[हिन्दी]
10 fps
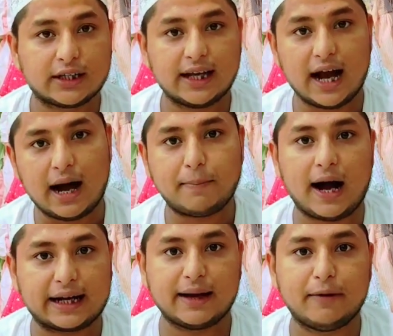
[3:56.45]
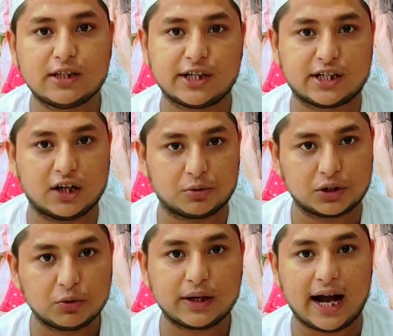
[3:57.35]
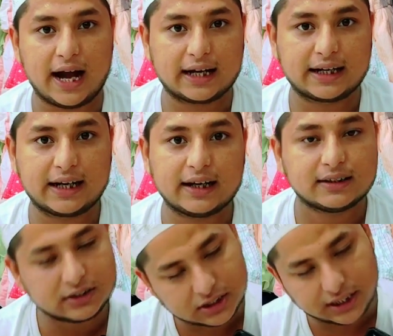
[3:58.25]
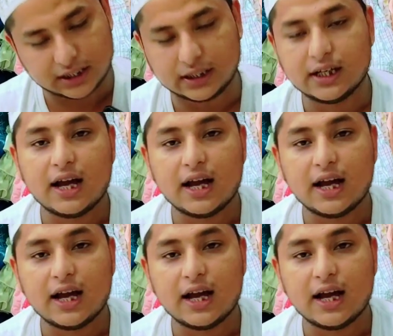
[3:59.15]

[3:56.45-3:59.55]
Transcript: कि आप आके विजिट करो क्योंकि आपके जी